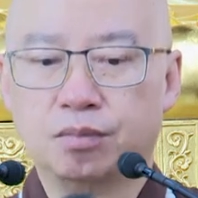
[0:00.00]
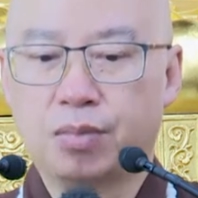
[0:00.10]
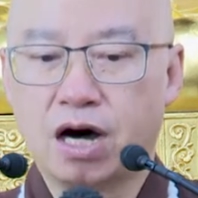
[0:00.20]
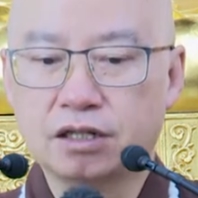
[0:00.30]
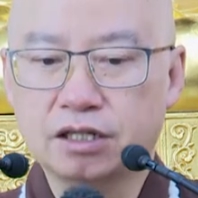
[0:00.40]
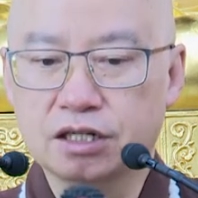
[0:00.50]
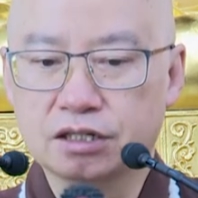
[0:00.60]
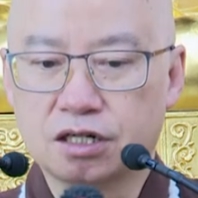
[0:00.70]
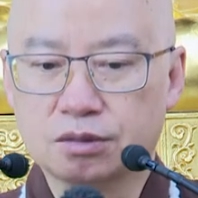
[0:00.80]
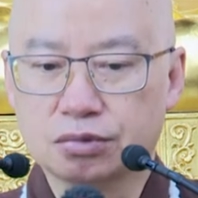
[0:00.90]
八地以
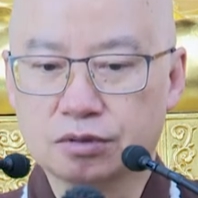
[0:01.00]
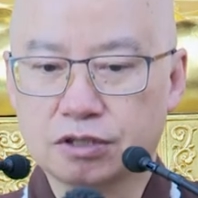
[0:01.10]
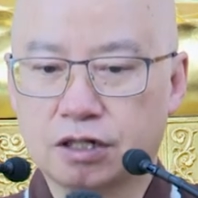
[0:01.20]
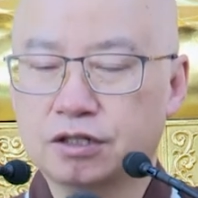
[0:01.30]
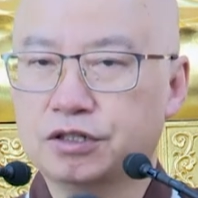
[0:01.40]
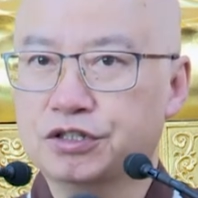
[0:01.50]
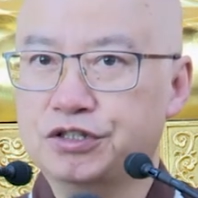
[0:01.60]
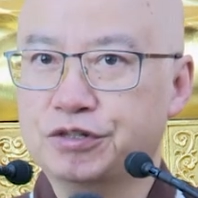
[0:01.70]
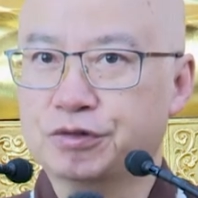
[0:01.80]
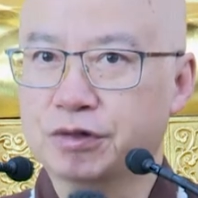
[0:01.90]
上的菩萨
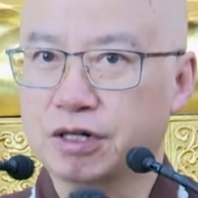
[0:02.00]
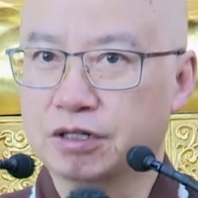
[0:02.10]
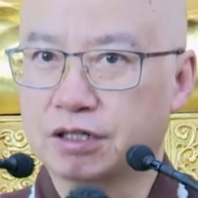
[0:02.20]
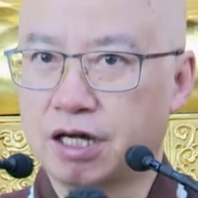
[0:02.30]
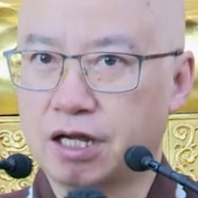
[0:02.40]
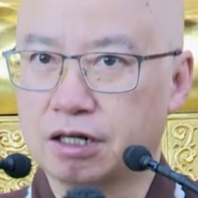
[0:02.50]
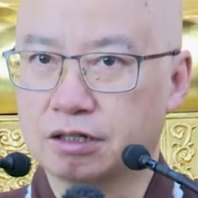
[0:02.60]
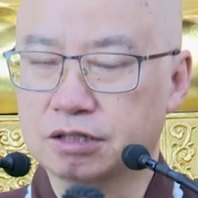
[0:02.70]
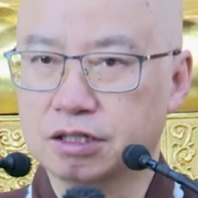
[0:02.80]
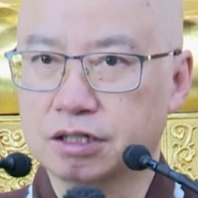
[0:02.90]
就能够看
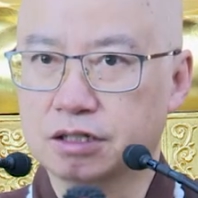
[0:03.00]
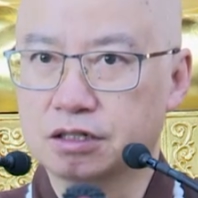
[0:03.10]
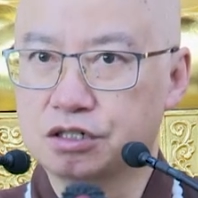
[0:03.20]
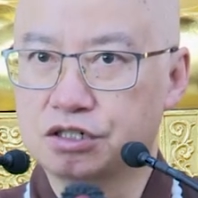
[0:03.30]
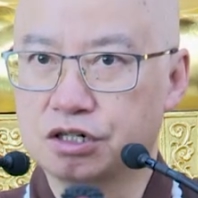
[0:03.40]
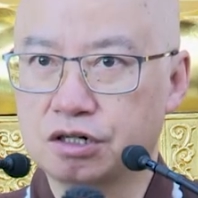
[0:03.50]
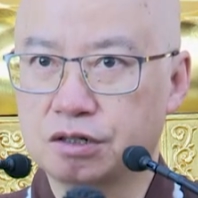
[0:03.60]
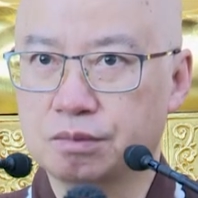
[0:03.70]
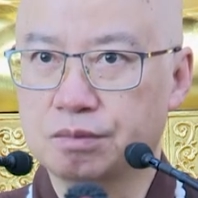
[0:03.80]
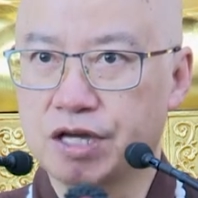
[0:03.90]
到这一个生
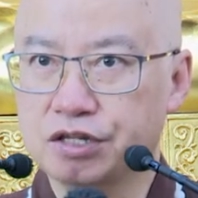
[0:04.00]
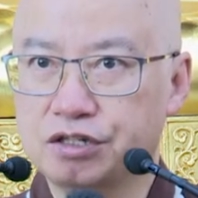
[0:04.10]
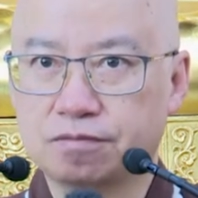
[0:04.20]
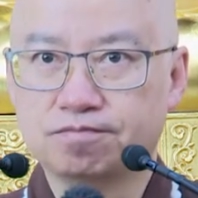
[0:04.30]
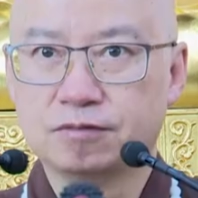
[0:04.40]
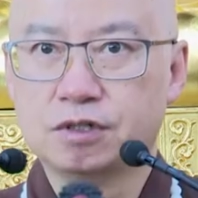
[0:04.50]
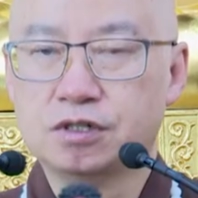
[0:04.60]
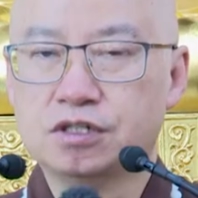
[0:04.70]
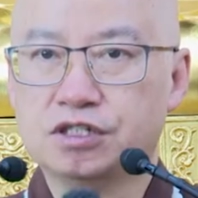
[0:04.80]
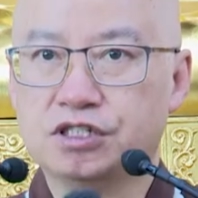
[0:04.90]
灭相。
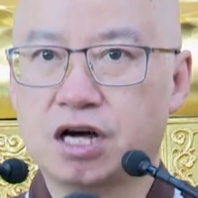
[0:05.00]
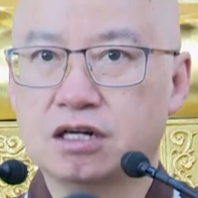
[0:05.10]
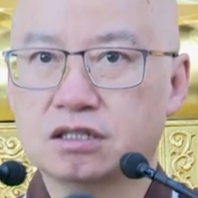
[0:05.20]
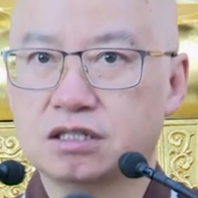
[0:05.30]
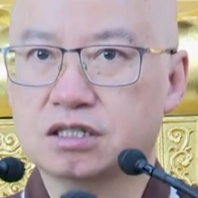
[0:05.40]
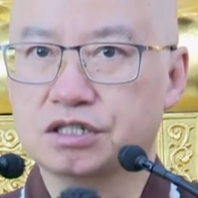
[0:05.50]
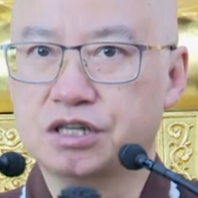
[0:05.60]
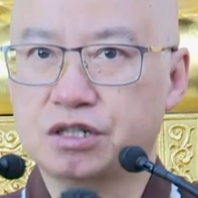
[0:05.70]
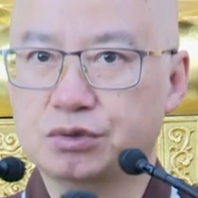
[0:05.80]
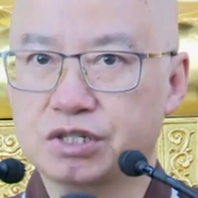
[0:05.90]
相似
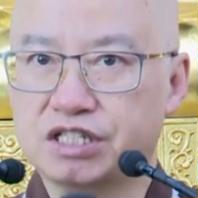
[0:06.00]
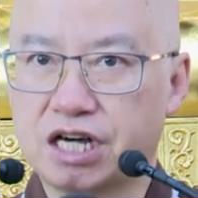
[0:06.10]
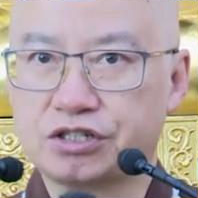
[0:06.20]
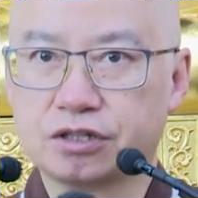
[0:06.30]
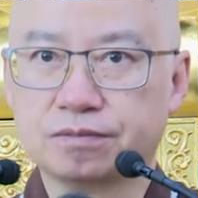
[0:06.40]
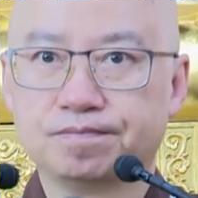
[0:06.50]
相续的假象。